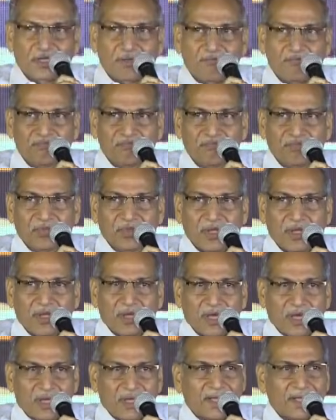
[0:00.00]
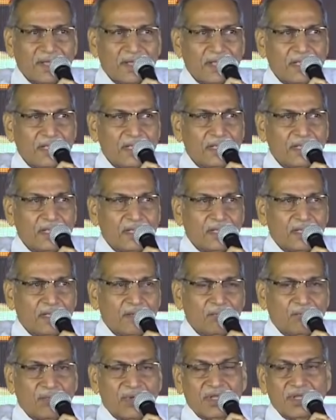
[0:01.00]
వచ్చింది అలాగే
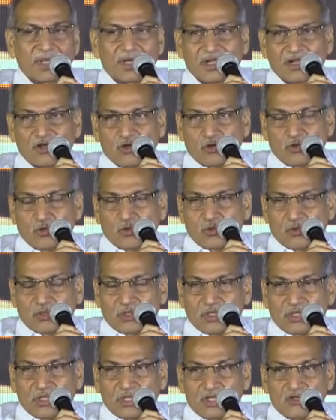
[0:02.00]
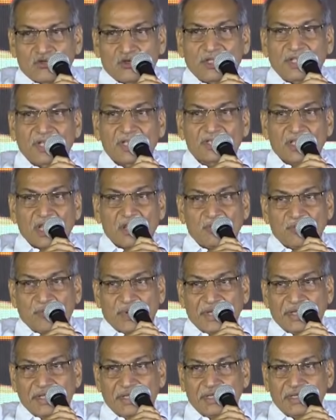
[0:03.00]
మలయాళంలో
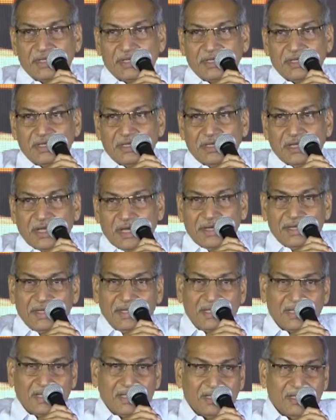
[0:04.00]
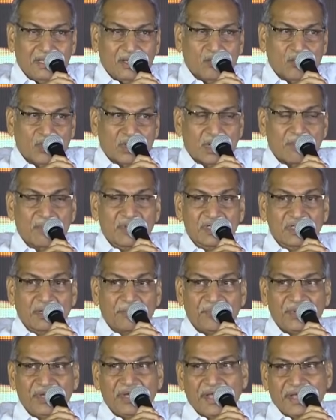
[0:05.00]
స్వదేశాభిమాని అని
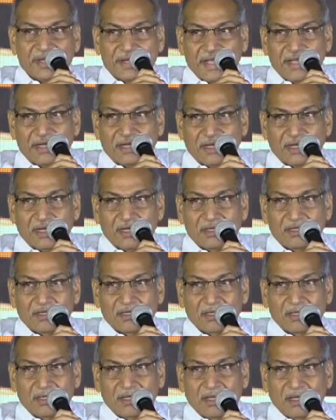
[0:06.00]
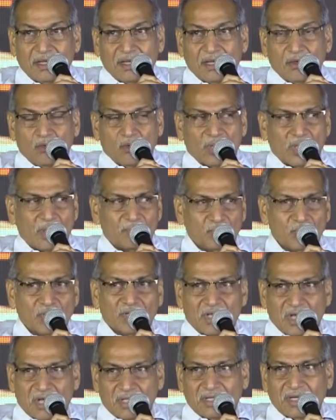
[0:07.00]
రామకృష్ణ పిళ్ళి అని ఆయన ఒక
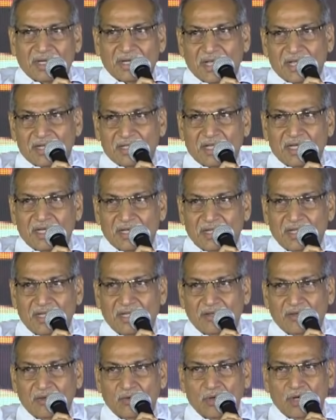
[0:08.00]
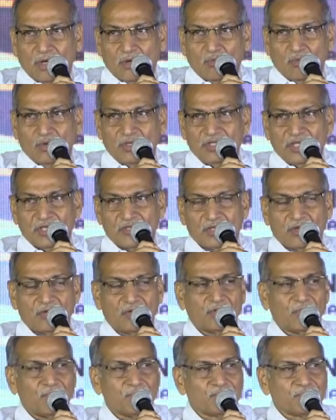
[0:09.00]
అబ్దుల్ ఖాదర్ అని ఆయన దాన్ని ఓన్
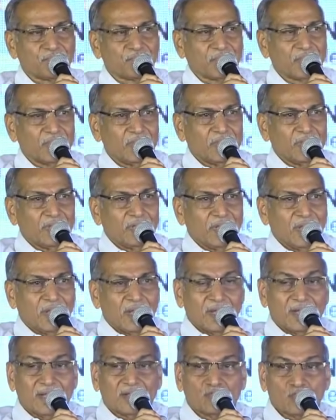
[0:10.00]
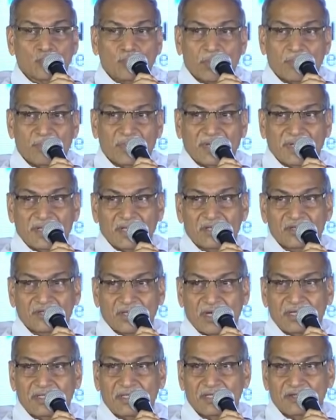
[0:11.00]
చేసేవాడు అలాగే సుబ్రహ్మణ్య
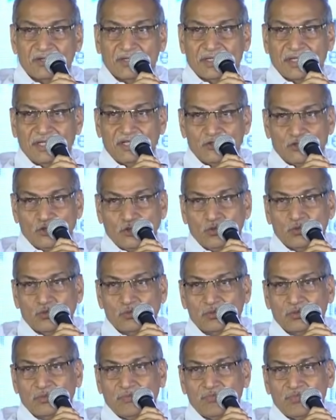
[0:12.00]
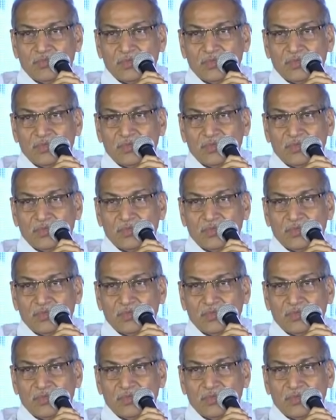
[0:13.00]
అయ్యర్ స్టార్ట్ చేసినటువంటి హిందూ